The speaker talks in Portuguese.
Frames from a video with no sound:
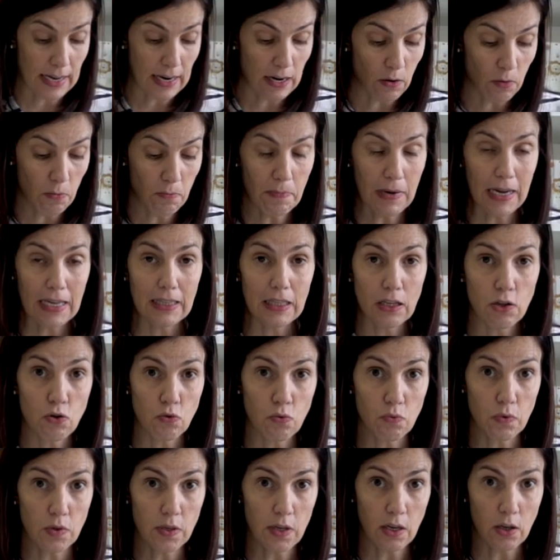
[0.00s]
a lombada de
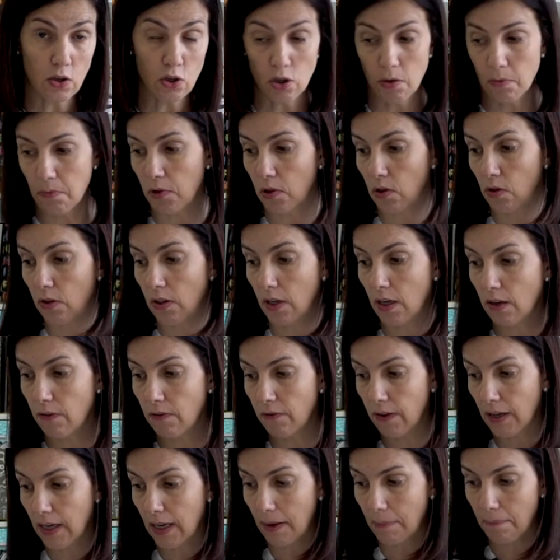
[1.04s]
um centímetro tem que
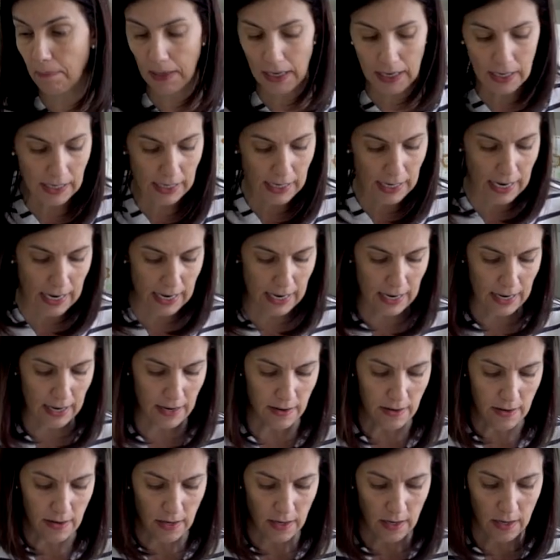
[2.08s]
ficar para cá
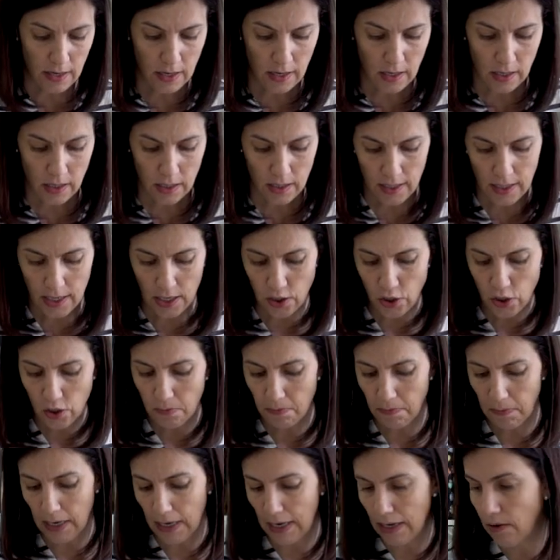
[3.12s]
e a de
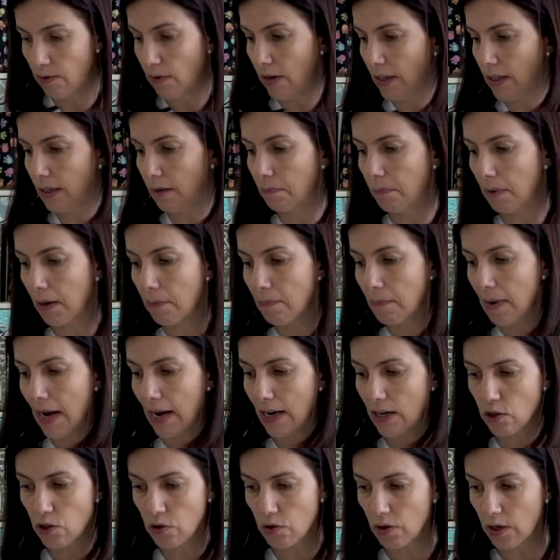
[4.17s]
meio aqui para
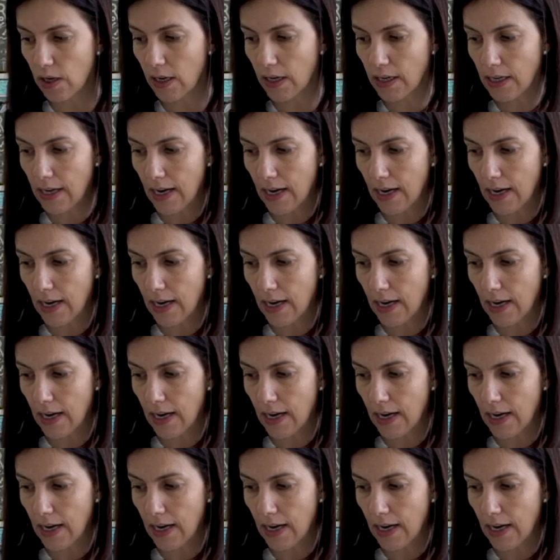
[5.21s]
baixo na